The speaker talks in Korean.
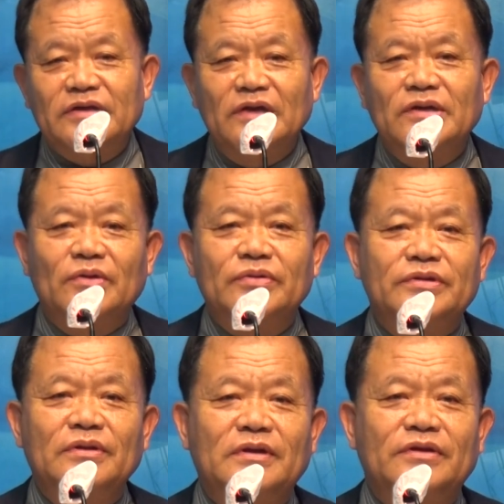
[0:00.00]

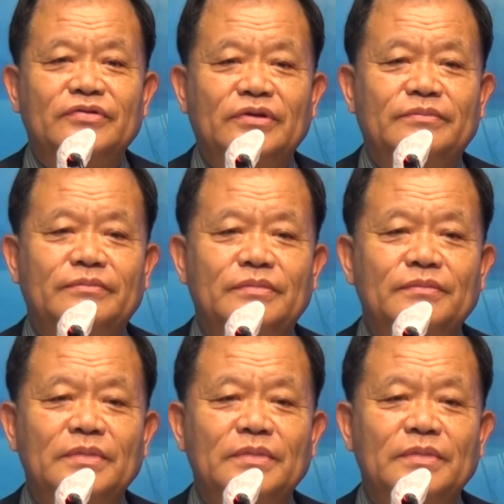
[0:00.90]
찾아오신 예수님